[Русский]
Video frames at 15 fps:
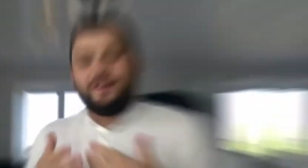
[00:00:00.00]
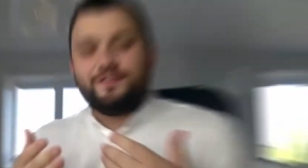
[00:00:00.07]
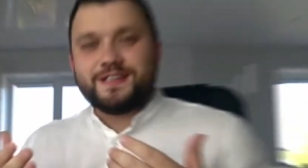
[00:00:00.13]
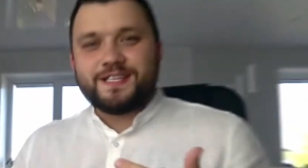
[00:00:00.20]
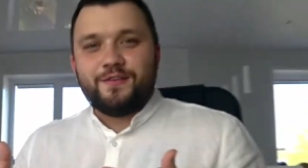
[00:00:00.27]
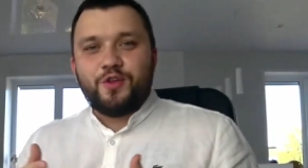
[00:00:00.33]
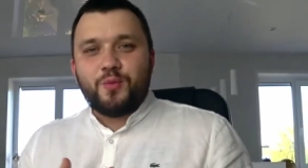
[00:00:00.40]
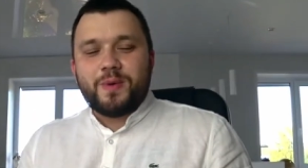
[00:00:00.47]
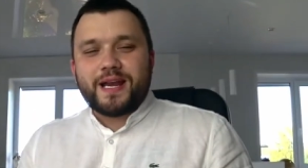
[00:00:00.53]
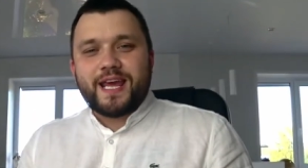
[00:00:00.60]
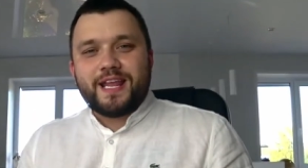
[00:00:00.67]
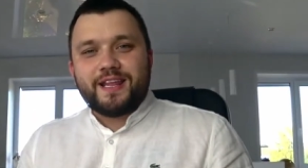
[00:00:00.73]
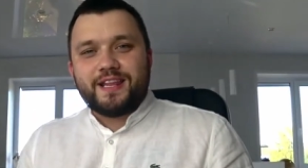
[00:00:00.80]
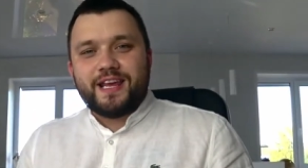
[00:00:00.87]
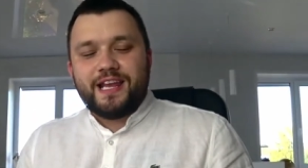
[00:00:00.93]
В основном в
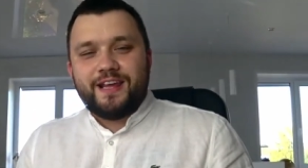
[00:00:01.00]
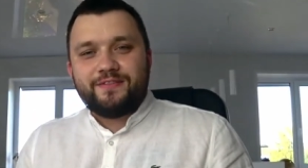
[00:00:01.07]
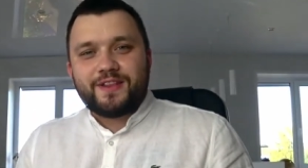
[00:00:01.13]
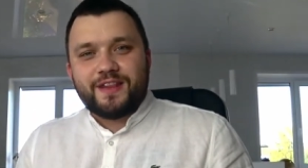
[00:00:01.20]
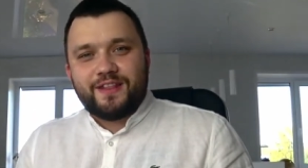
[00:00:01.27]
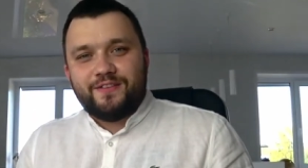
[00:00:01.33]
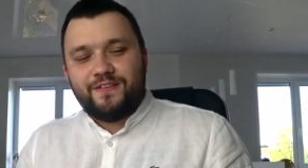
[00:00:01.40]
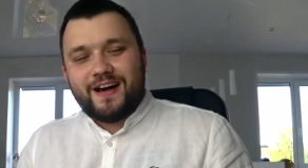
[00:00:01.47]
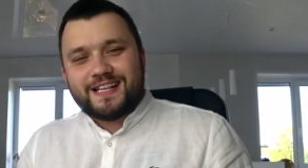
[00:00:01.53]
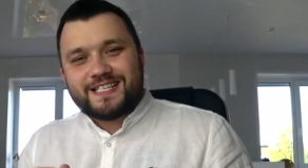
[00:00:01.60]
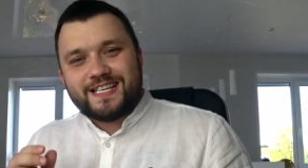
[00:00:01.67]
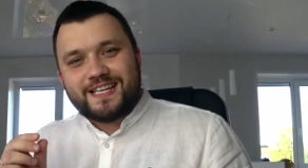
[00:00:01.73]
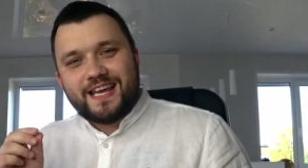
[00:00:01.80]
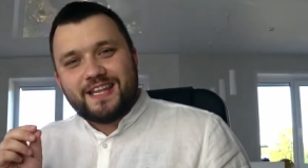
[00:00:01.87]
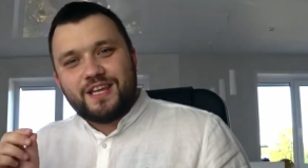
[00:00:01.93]
маркетинге лифт
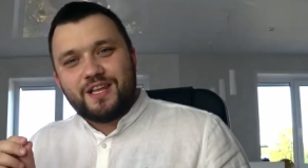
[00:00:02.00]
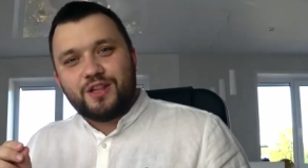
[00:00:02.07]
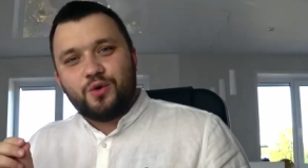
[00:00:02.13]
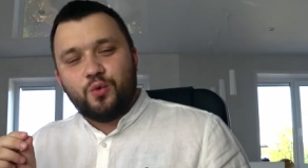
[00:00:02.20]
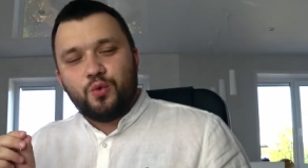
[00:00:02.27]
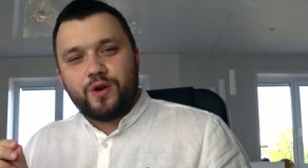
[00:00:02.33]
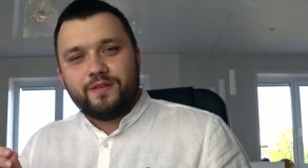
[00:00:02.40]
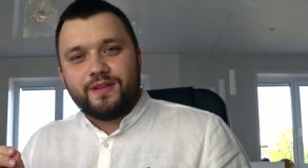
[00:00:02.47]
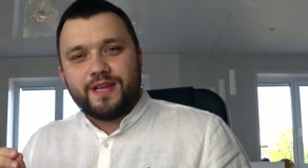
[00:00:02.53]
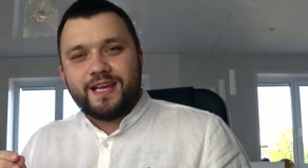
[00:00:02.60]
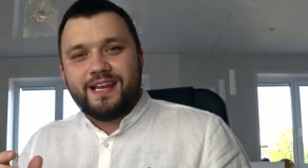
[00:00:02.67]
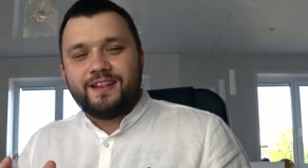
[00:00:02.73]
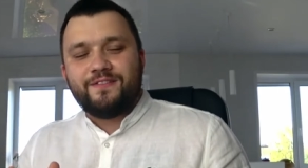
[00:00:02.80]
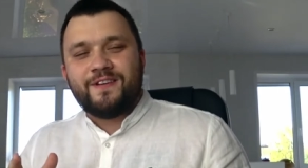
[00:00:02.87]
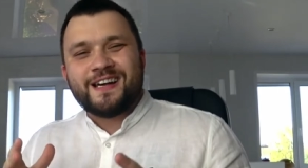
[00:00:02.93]
21 уровень
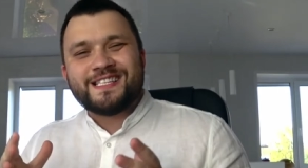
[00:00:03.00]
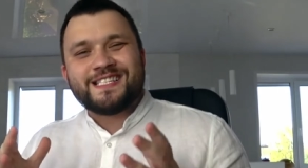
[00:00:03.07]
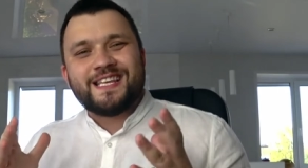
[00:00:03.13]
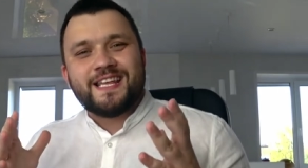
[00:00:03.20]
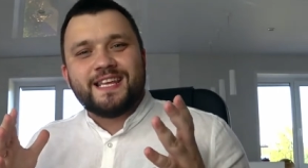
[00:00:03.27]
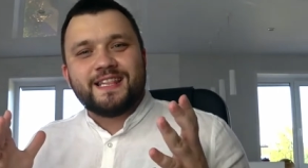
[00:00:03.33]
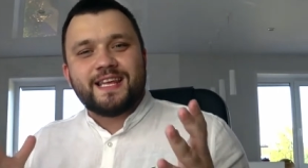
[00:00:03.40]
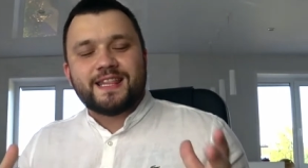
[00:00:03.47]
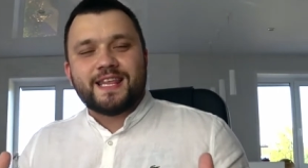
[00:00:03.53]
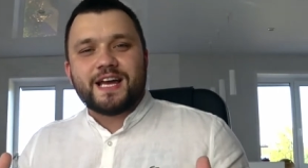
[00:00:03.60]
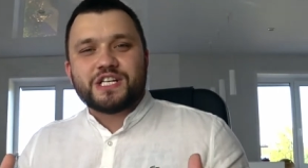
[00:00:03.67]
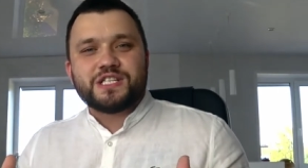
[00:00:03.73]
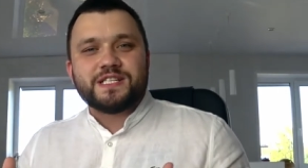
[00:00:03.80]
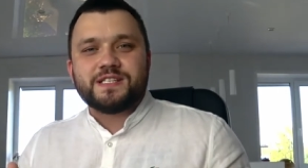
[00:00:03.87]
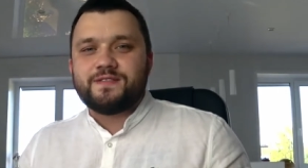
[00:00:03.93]
или 21
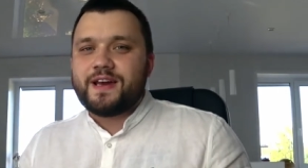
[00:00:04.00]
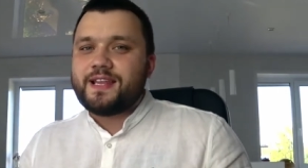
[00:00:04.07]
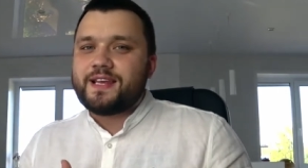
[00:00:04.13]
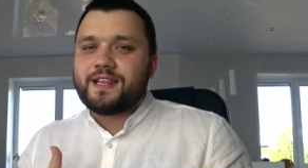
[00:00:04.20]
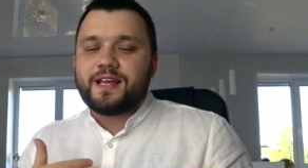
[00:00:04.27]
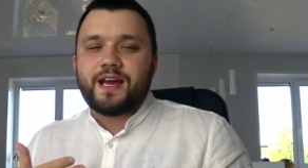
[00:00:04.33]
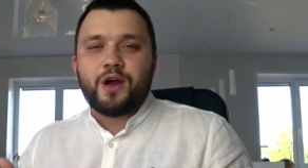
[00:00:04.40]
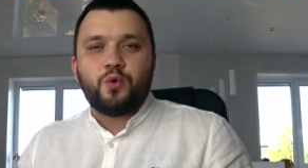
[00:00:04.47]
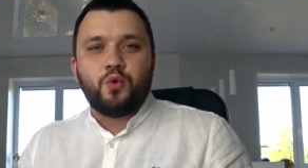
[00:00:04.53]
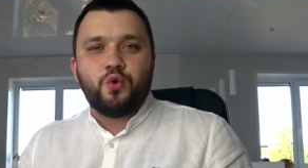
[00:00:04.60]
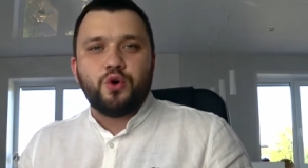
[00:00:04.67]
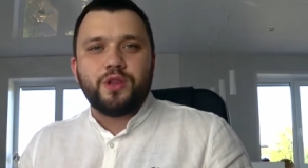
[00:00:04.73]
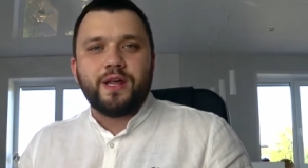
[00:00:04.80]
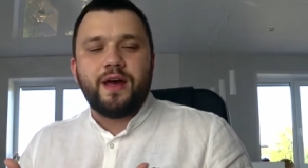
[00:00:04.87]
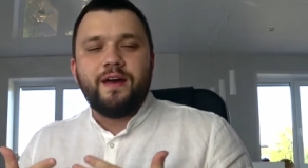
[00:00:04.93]
этаж, называйте это как
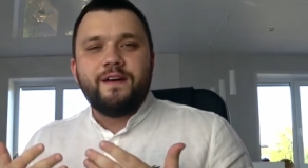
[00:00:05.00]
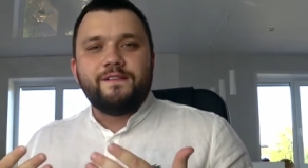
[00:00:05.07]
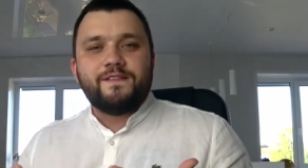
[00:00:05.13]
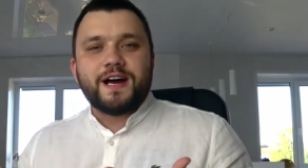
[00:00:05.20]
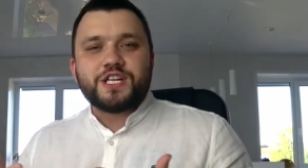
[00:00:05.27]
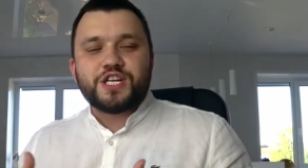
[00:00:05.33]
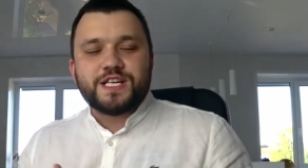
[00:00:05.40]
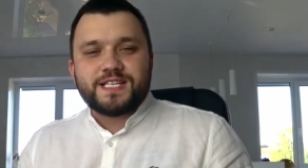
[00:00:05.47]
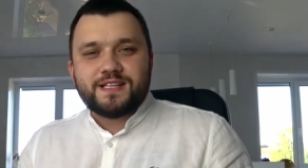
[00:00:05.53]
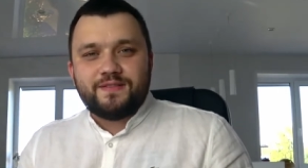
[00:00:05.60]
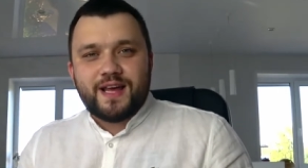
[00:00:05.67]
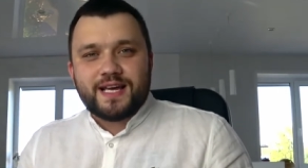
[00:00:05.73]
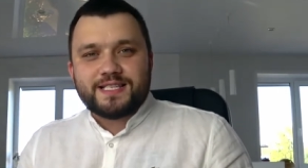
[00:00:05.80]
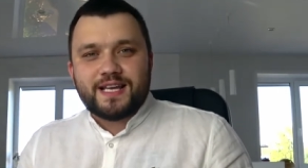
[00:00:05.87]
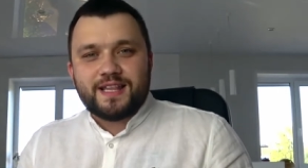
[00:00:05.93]
угодно. Ваша
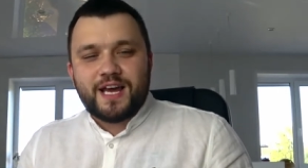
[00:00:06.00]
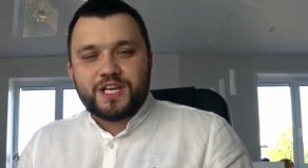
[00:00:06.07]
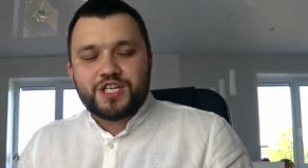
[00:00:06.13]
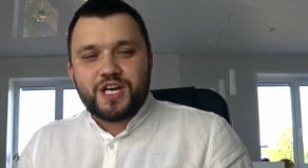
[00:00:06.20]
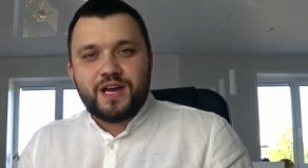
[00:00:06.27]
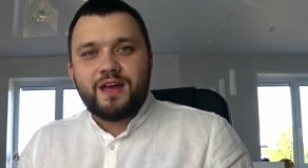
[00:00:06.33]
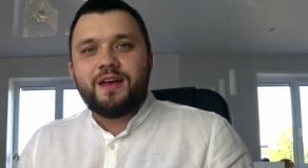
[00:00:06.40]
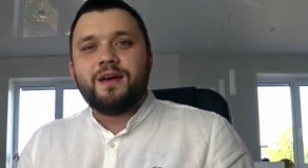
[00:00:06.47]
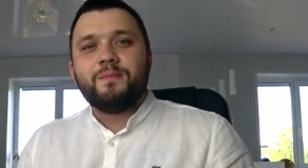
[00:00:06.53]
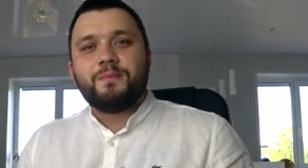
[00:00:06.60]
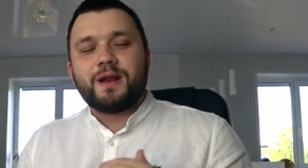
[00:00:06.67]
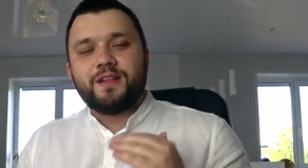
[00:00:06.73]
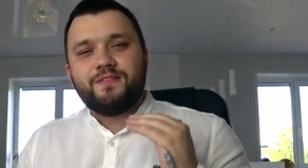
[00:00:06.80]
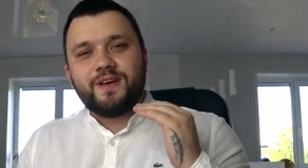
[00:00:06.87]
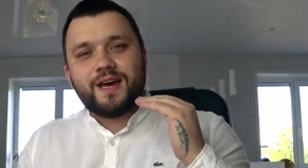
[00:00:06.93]
основная задача
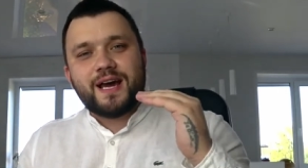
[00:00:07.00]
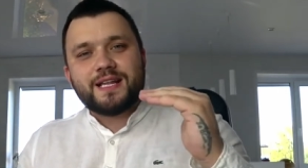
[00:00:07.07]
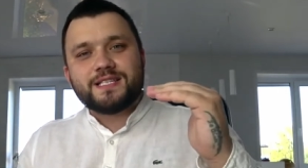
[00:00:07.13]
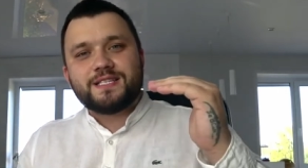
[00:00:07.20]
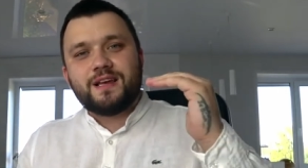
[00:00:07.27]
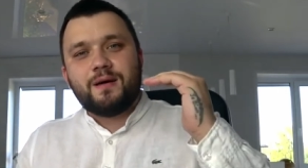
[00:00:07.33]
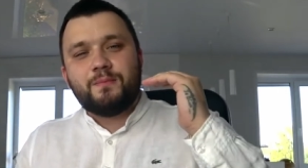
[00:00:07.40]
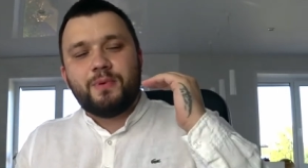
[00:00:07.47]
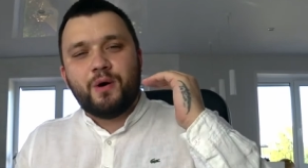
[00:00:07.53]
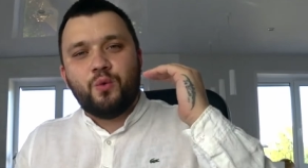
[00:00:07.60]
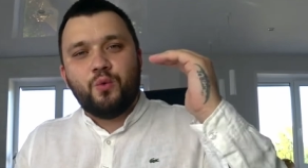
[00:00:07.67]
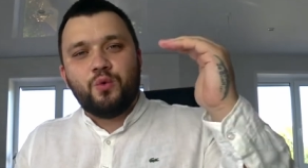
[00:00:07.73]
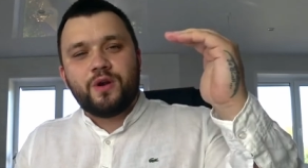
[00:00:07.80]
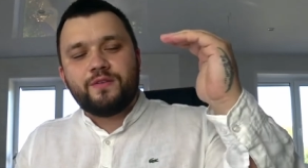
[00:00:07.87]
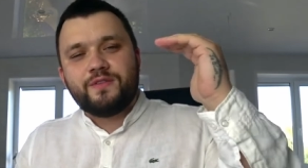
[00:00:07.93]
продвигаться по
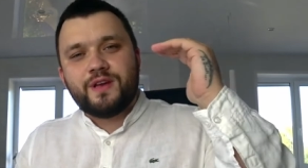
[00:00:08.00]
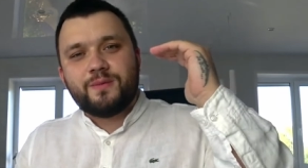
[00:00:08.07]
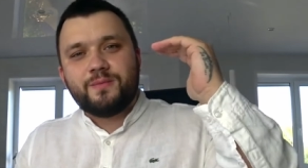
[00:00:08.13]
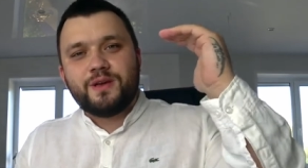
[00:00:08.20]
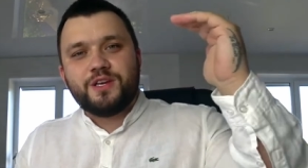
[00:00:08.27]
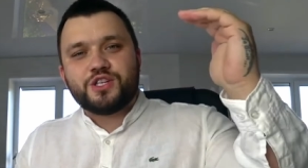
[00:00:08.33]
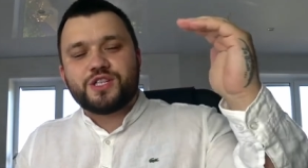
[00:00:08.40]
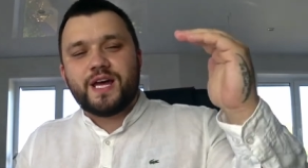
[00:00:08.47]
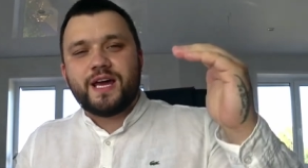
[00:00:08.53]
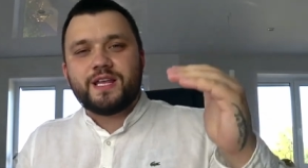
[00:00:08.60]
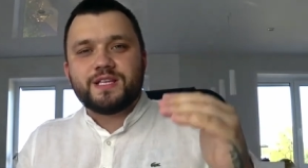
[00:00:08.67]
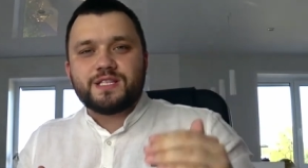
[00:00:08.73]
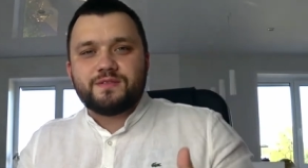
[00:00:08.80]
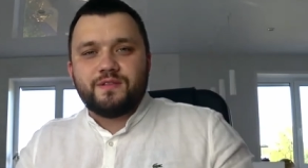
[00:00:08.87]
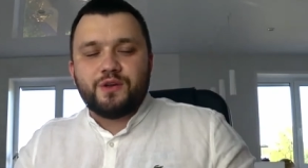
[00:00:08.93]
уровням и
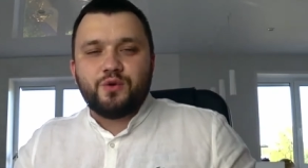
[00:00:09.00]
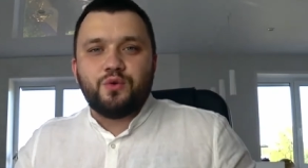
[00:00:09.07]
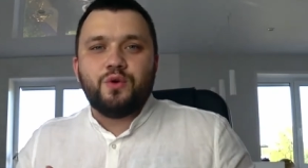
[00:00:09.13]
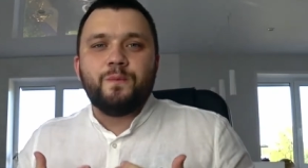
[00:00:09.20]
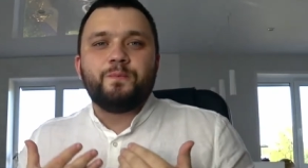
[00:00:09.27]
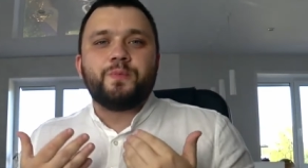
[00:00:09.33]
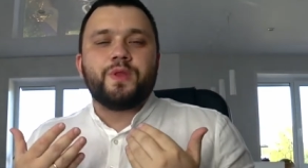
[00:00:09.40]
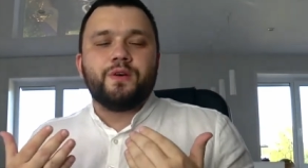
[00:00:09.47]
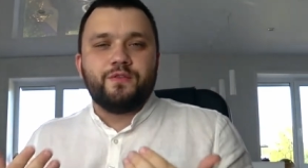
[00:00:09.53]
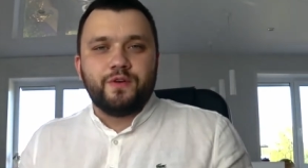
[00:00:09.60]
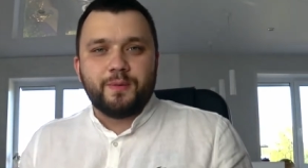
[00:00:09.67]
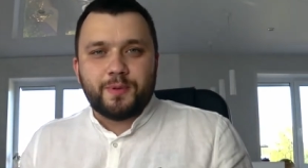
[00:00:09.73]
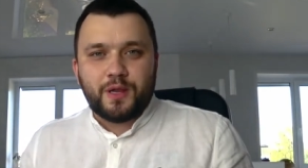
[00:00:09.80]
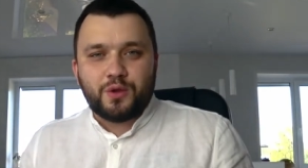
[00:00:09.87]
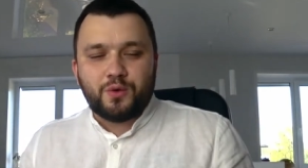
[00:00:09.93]
ждать свою
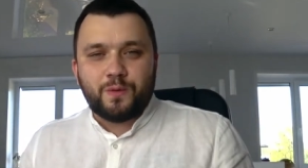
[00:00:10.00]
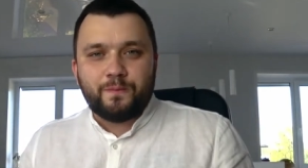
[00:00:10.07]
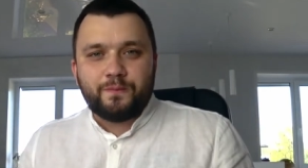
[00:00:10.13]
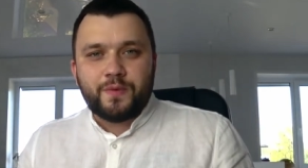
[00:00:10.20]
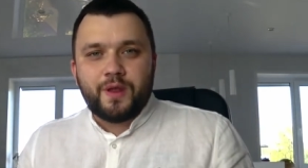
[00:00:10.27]
выплату.